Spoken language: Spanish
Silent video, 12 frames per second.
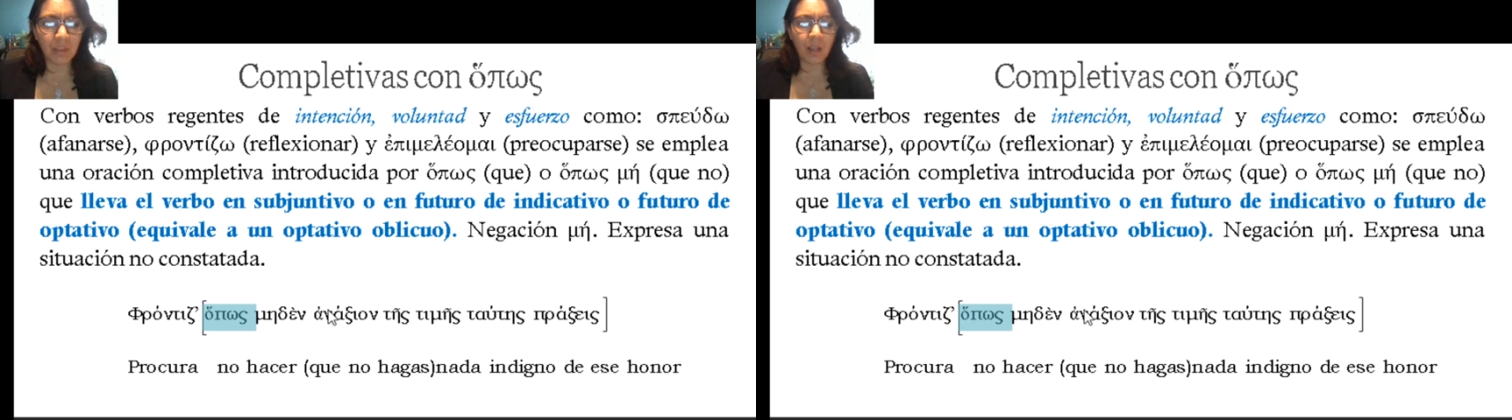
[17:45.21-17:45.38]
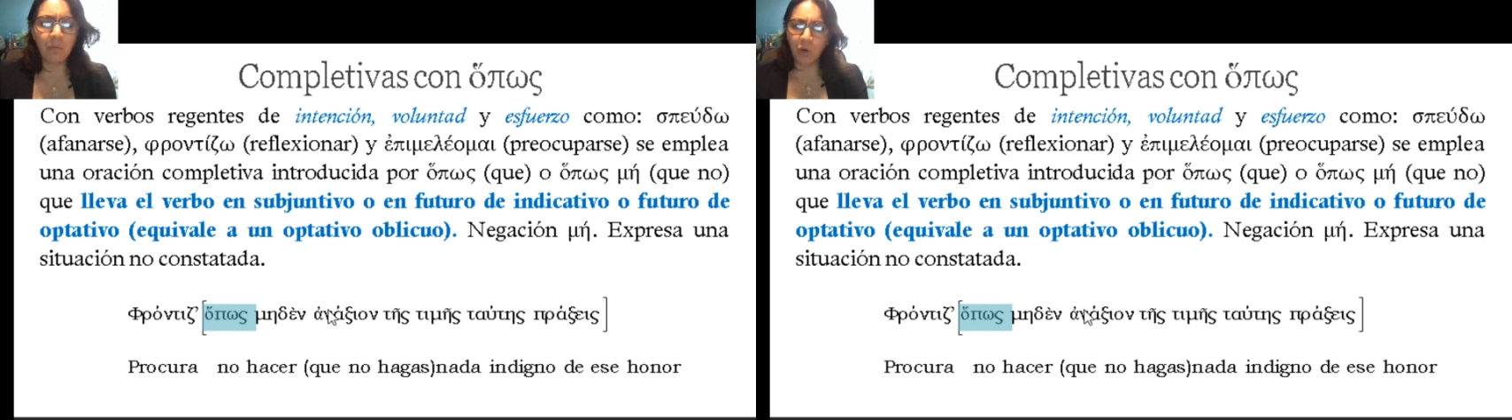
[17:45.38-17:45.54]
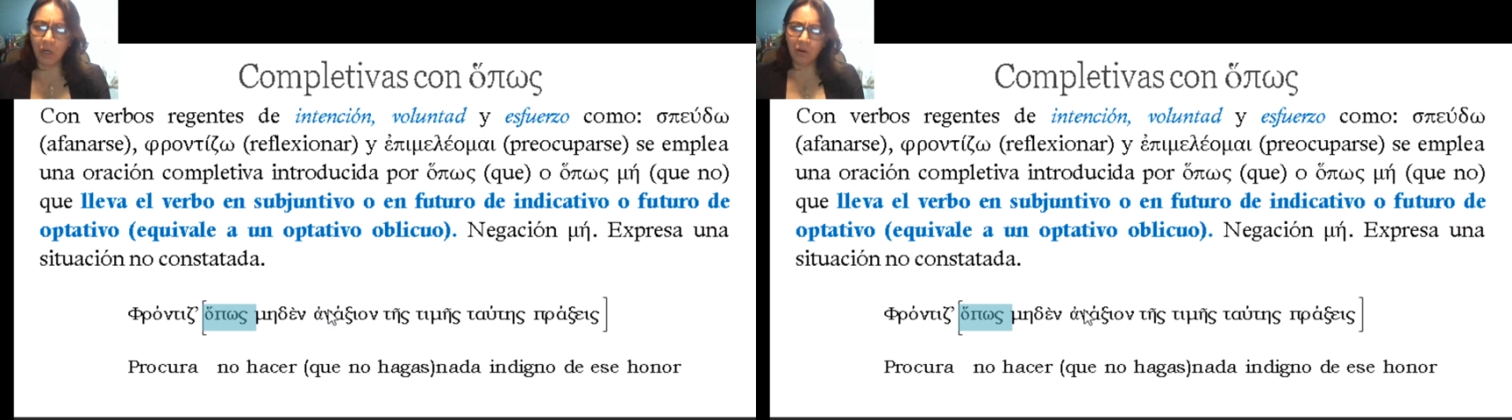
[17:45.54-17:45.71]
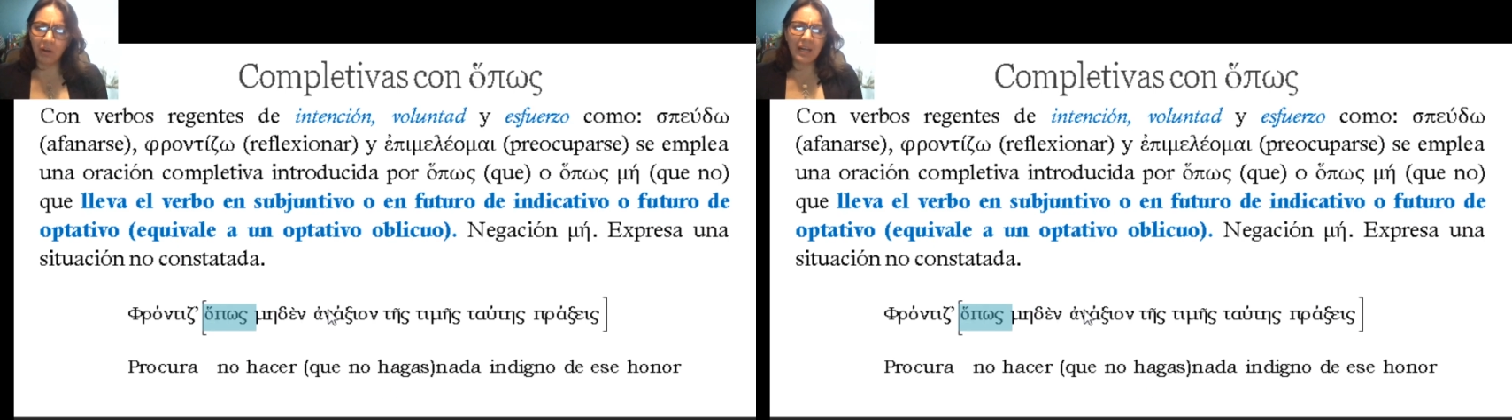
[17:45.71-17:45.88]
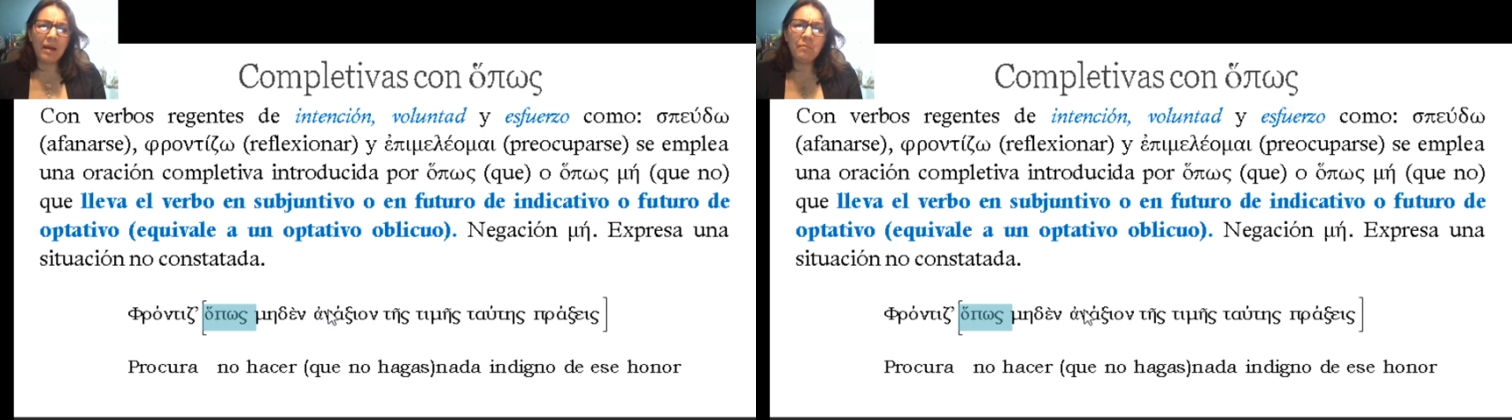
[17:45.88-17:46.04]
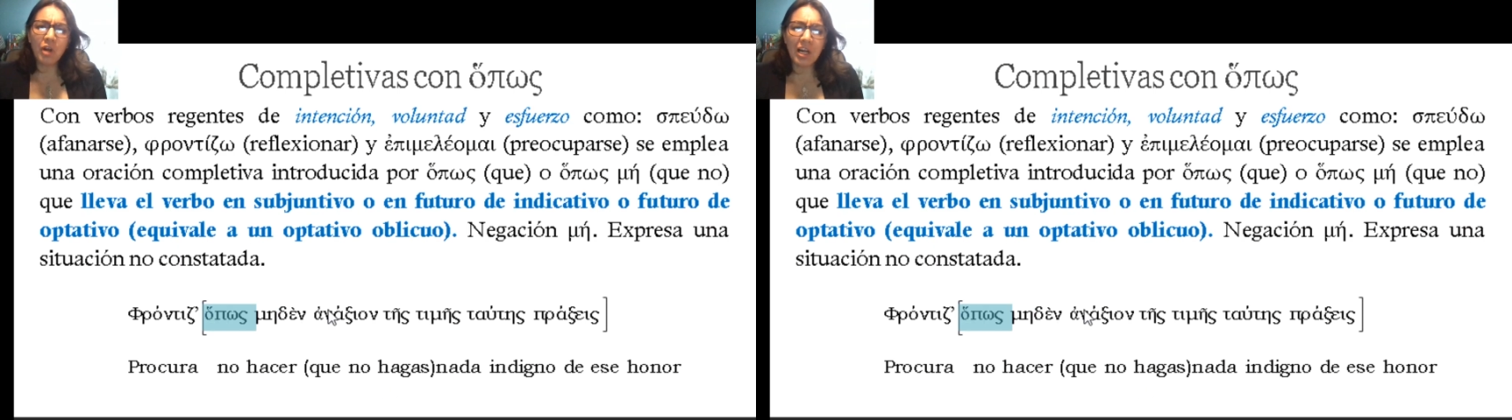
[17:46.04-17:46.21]
Bueno, en
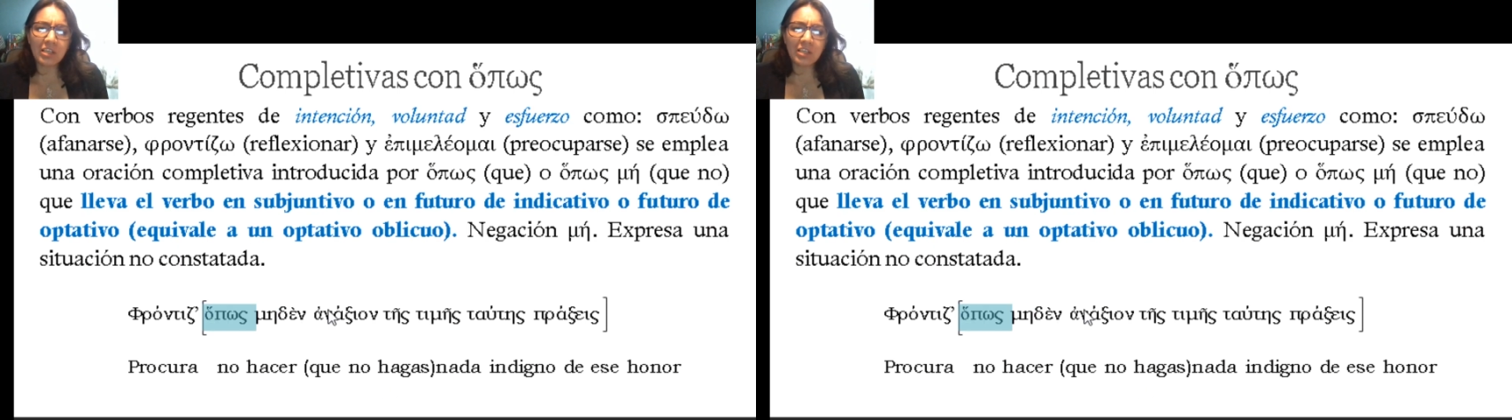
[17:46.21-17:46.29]
cambio las